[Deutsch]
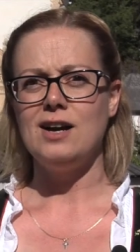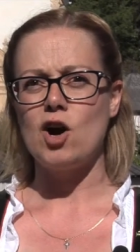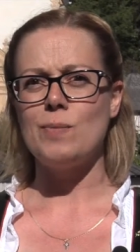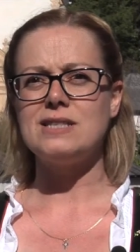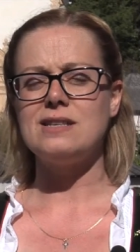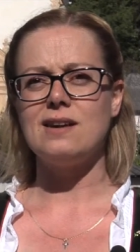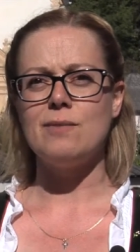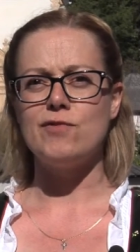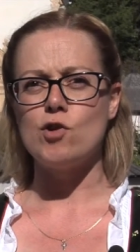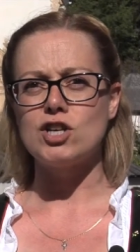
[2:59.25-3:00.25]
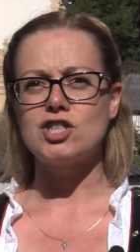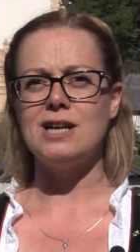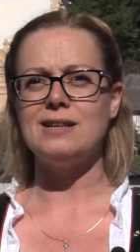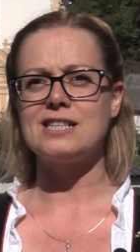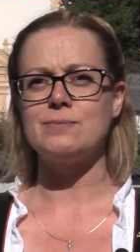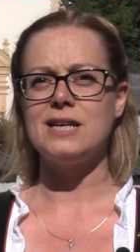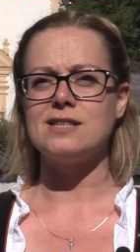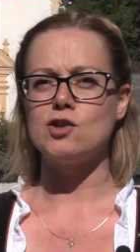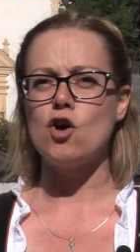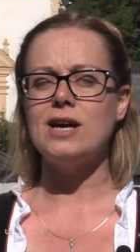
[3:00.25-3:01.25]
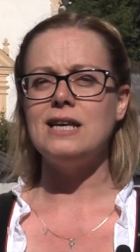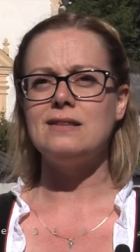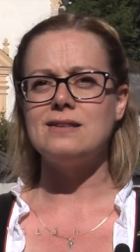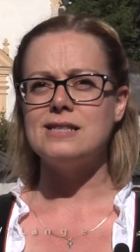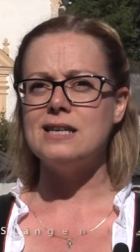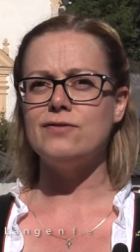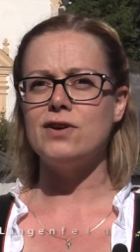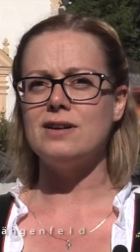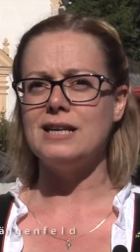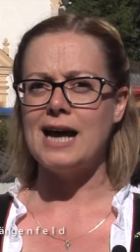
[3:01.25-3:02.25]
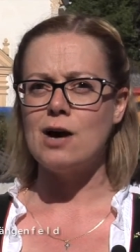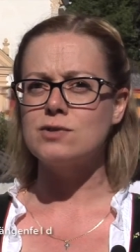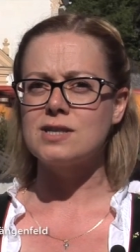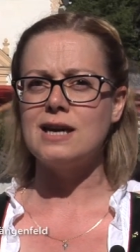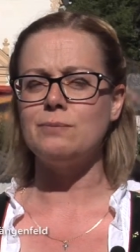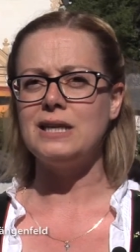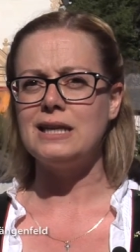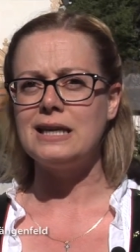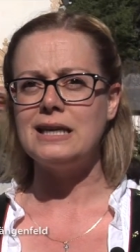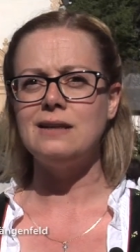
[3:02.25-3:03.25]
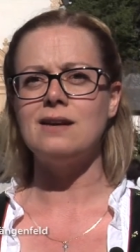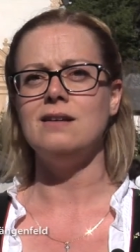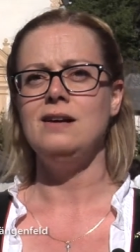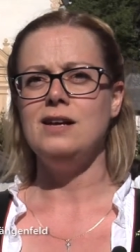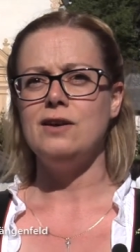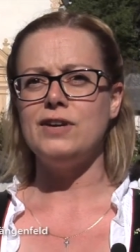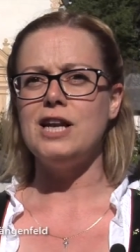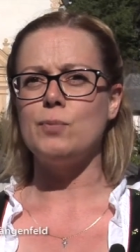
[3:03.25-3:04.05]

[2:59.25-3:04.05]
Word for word: kann man sich eben vorstellen, dass man jetzt noch intensiver hinausgeht mit den Kindern, viele